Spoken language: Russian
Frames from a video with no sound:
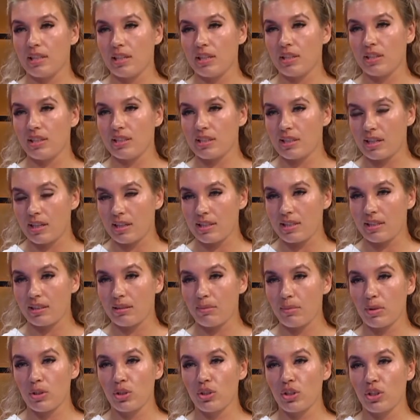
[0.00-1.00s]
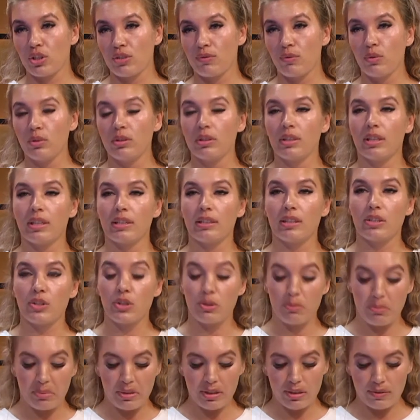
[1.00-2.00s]
регистрация домашних животных, это
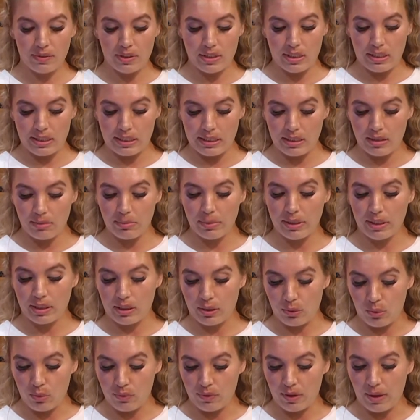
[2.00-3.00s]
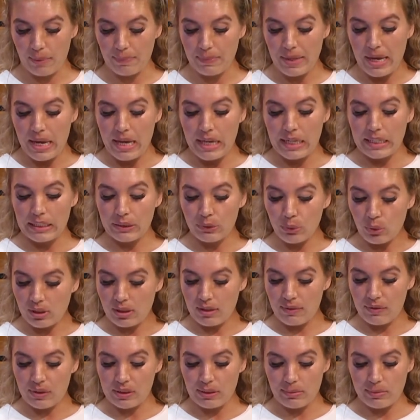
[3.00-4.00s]
чипирование или маркировка. И только
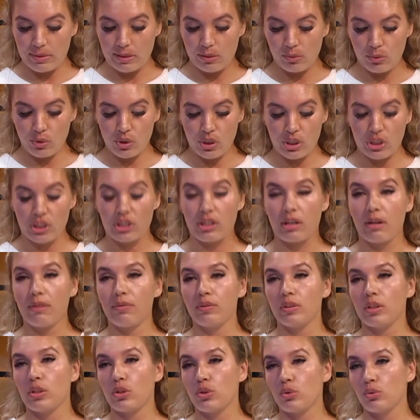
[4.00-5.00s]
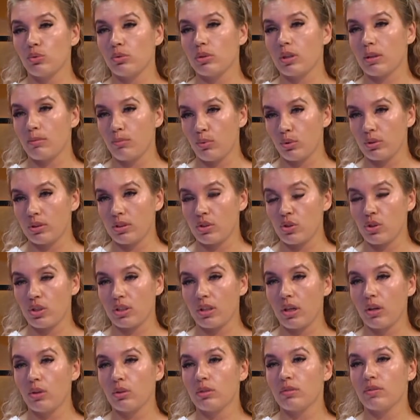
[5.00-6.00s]
в этом случае штрафы начнут работать,
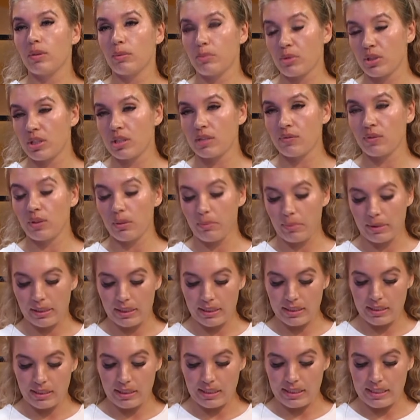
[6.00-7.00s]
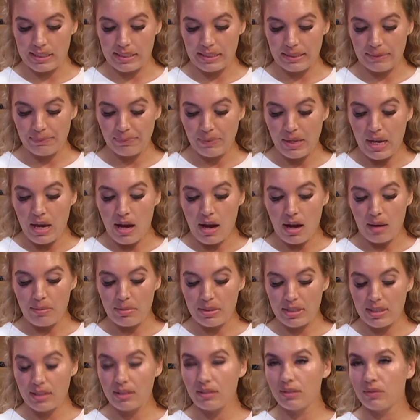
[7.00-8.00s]
считают в Общественной палате России. А
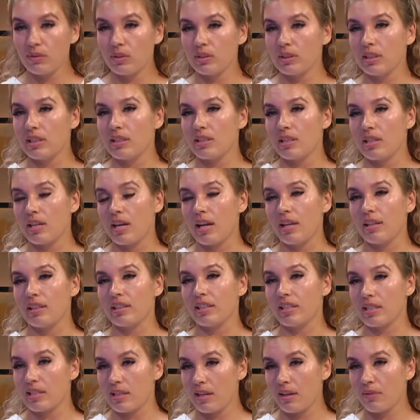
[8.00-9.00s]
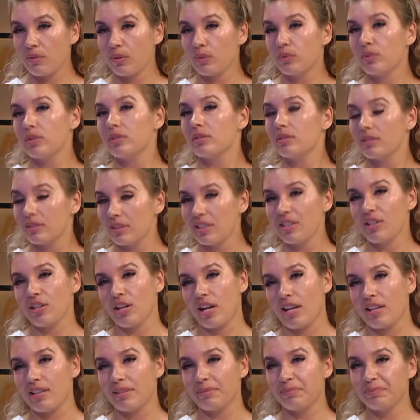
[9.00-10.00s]
без этого найти реальных хозяев
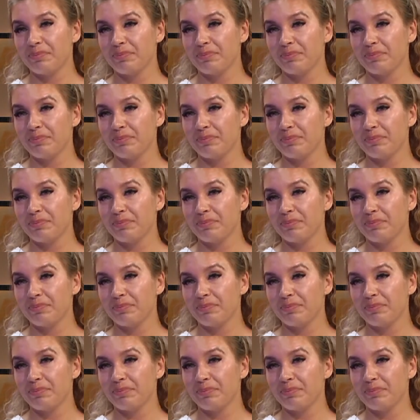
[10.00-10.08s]
нереально.